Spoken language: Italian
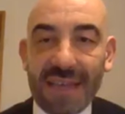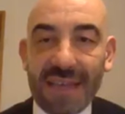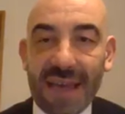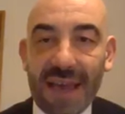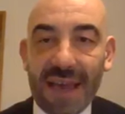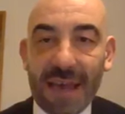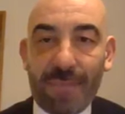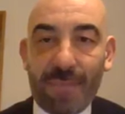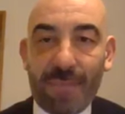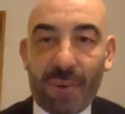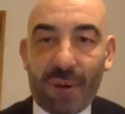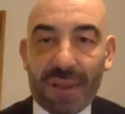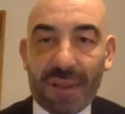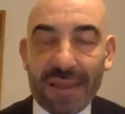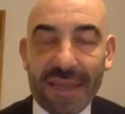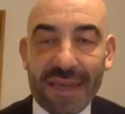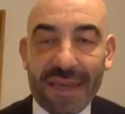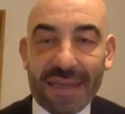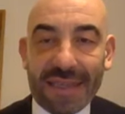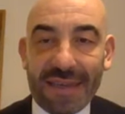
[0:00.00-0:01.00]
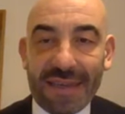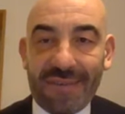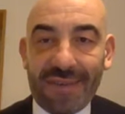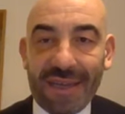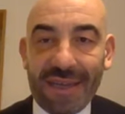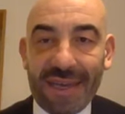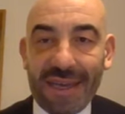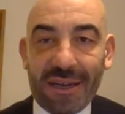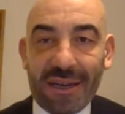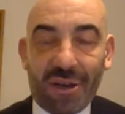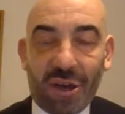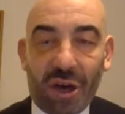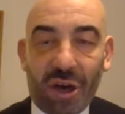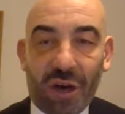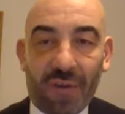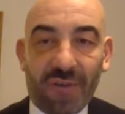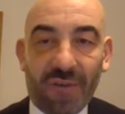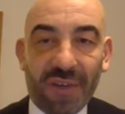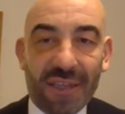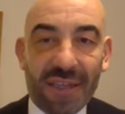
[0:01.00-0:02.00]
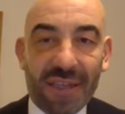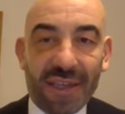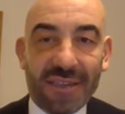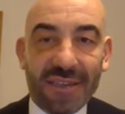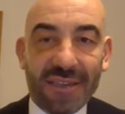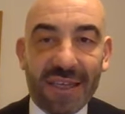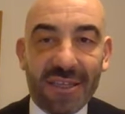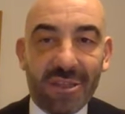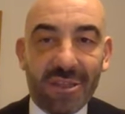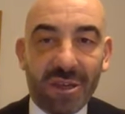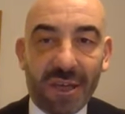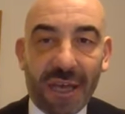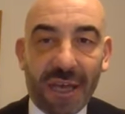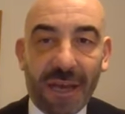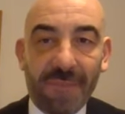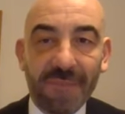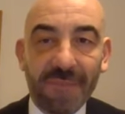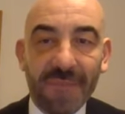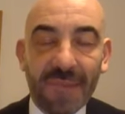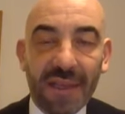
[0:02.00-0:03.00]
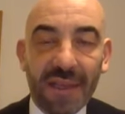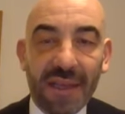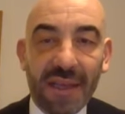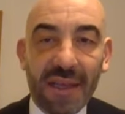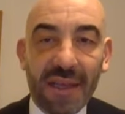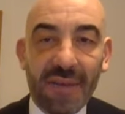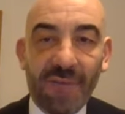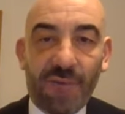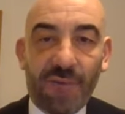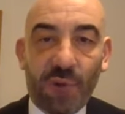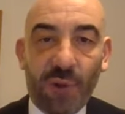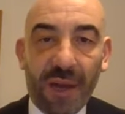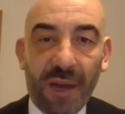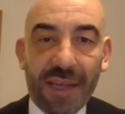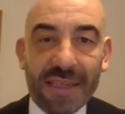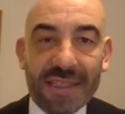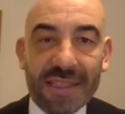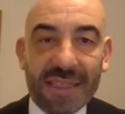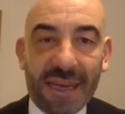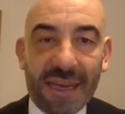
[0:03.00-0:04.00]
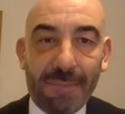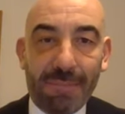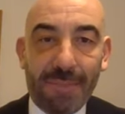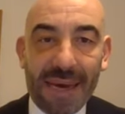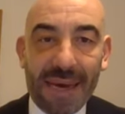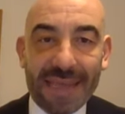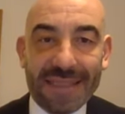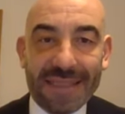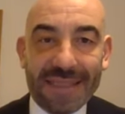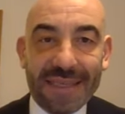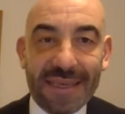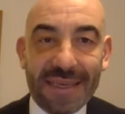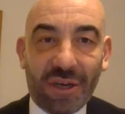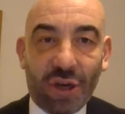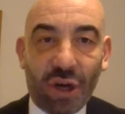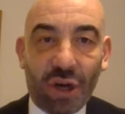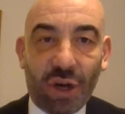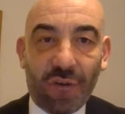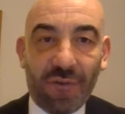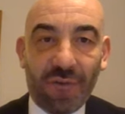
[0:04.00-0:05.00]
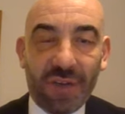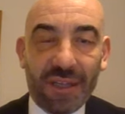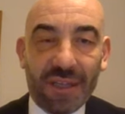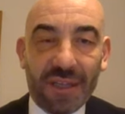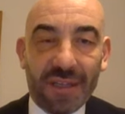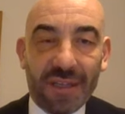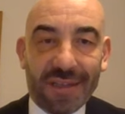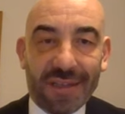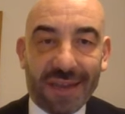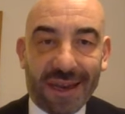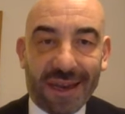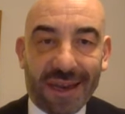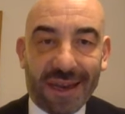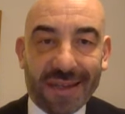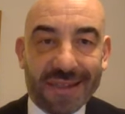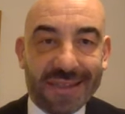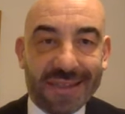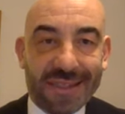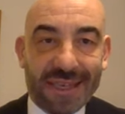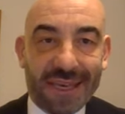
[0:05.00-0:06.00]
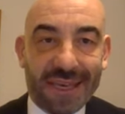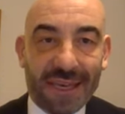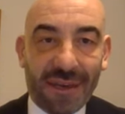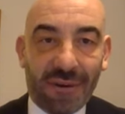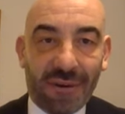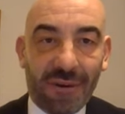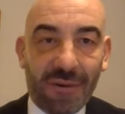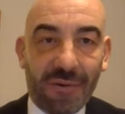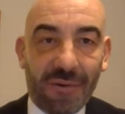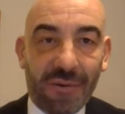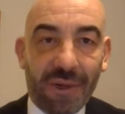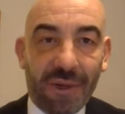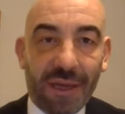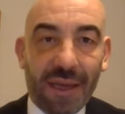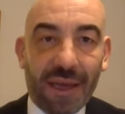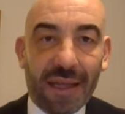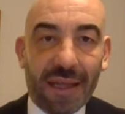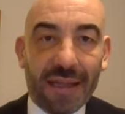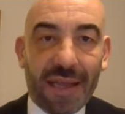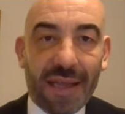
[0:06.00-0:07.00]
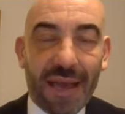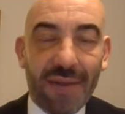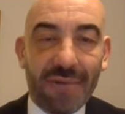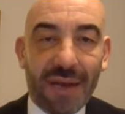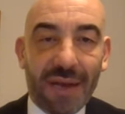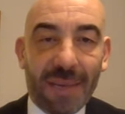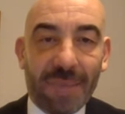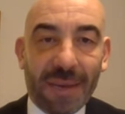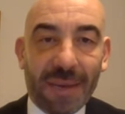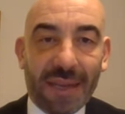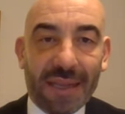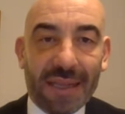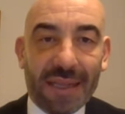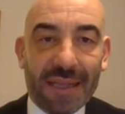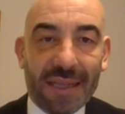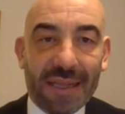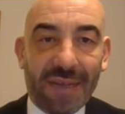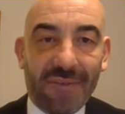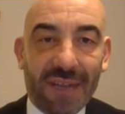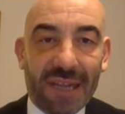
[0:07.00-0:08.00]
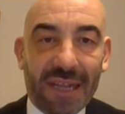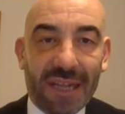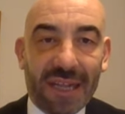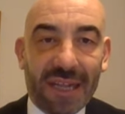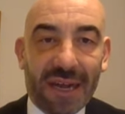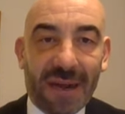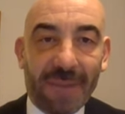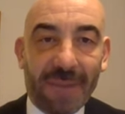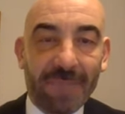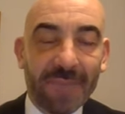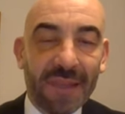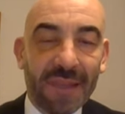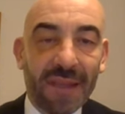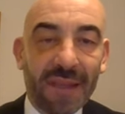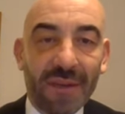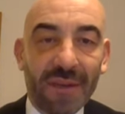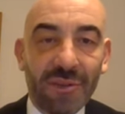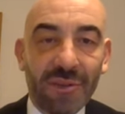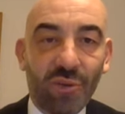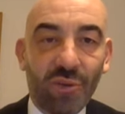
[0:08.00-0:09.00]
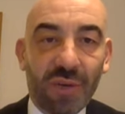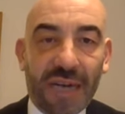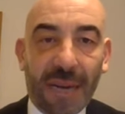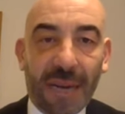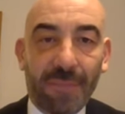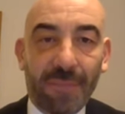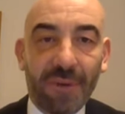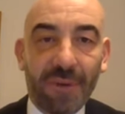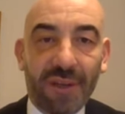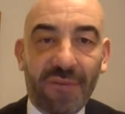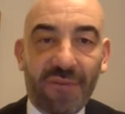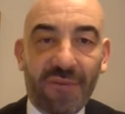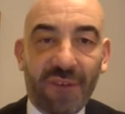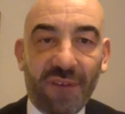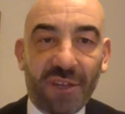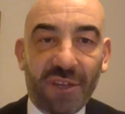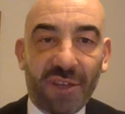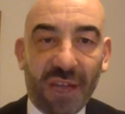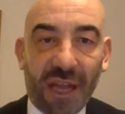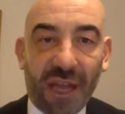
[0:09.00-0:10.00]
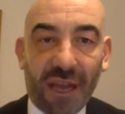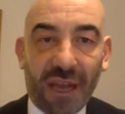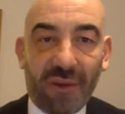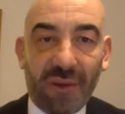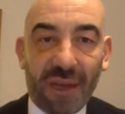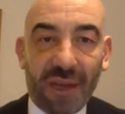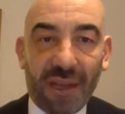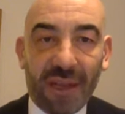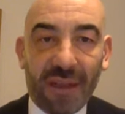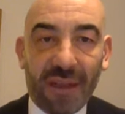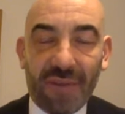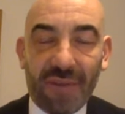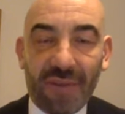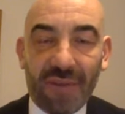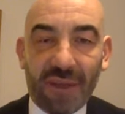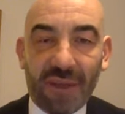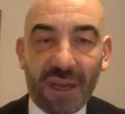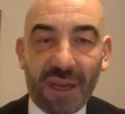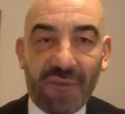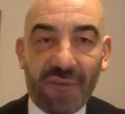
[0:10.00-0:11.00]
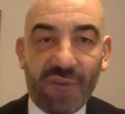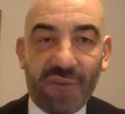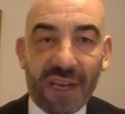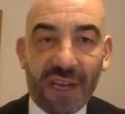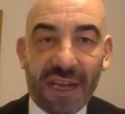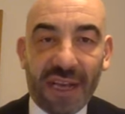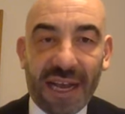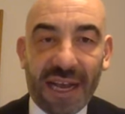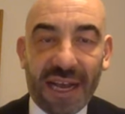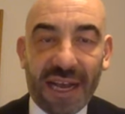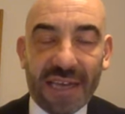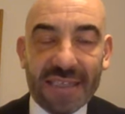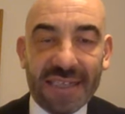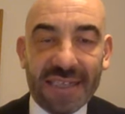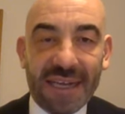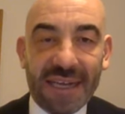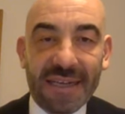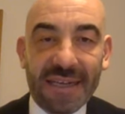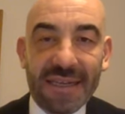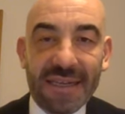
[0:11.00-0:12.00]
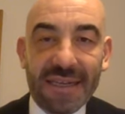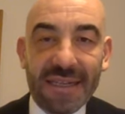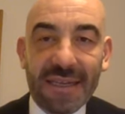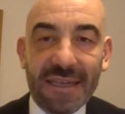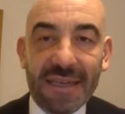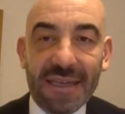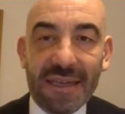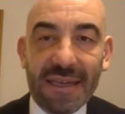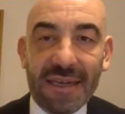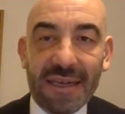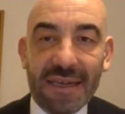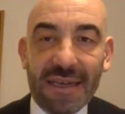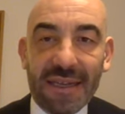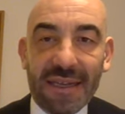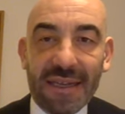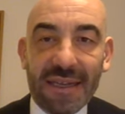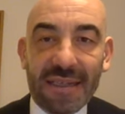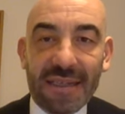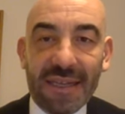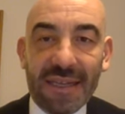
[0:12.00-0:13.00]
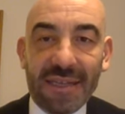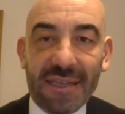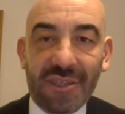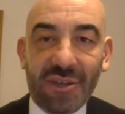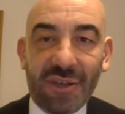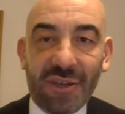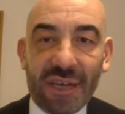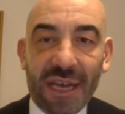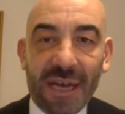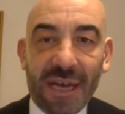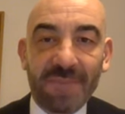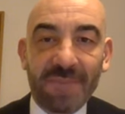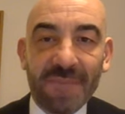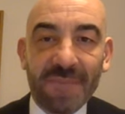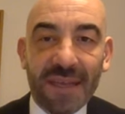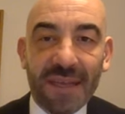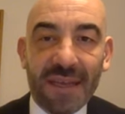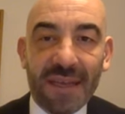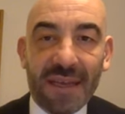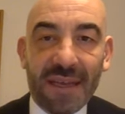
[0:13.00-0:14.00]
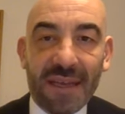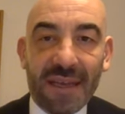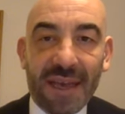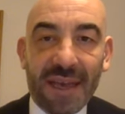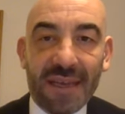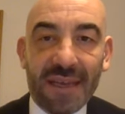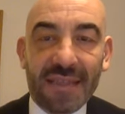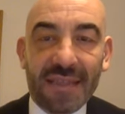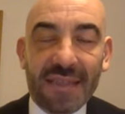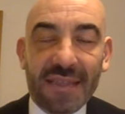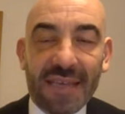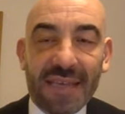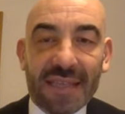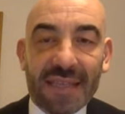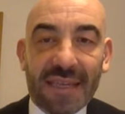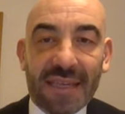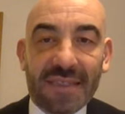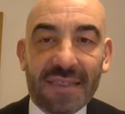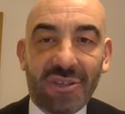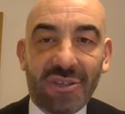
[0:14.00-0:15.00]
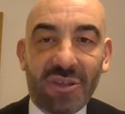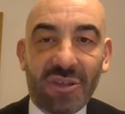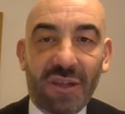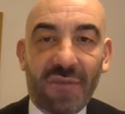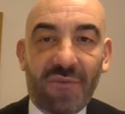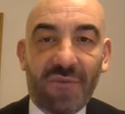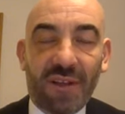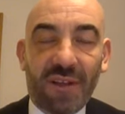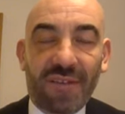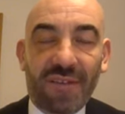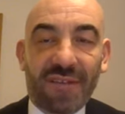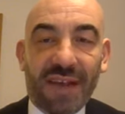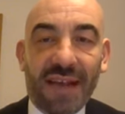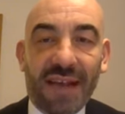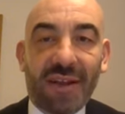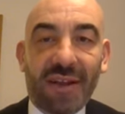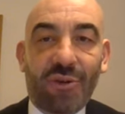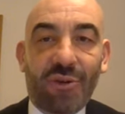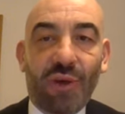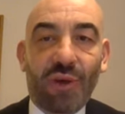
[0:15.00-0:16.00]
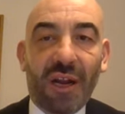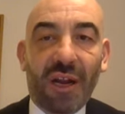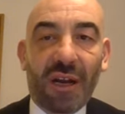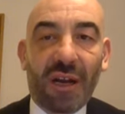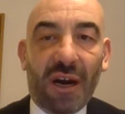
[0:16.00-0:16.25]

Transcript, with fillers: si è portata via il Covid, nel senso che influenza batte Covid 3 a 0 ed è una partita vinta su un campo difficile, quindi una vittoria fuori casa, eh, nel senso che eh, è iniziata la stagione influenzale in cui